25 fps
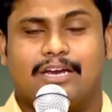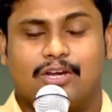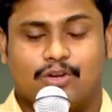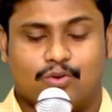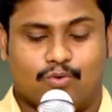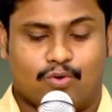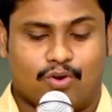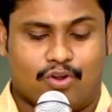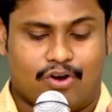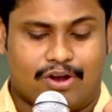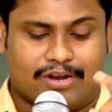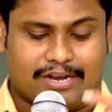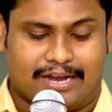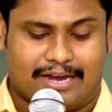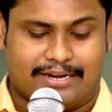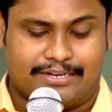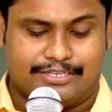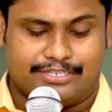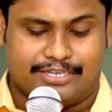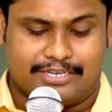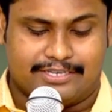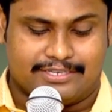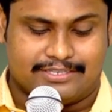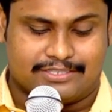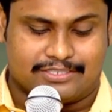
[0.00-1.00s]
నువ్వు
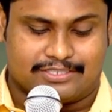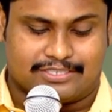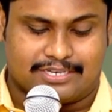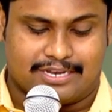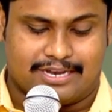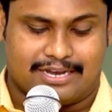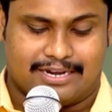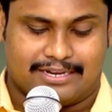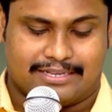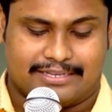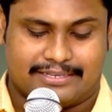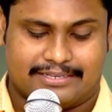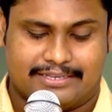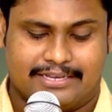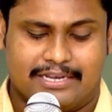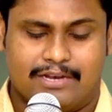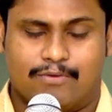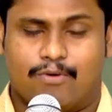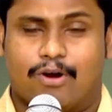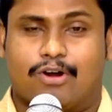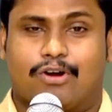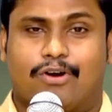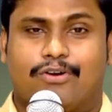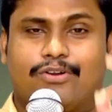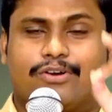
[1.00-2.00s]
లోకాన్ని జయించాలి
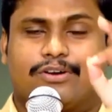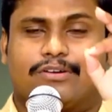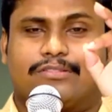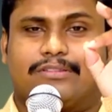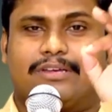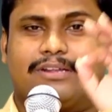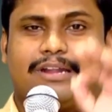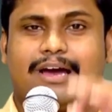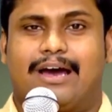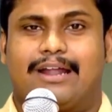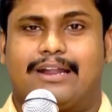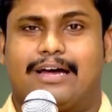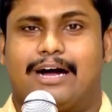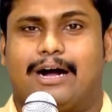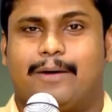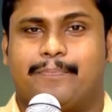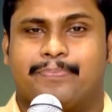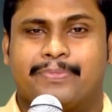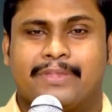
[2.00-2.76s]
ఒకనొక దినాన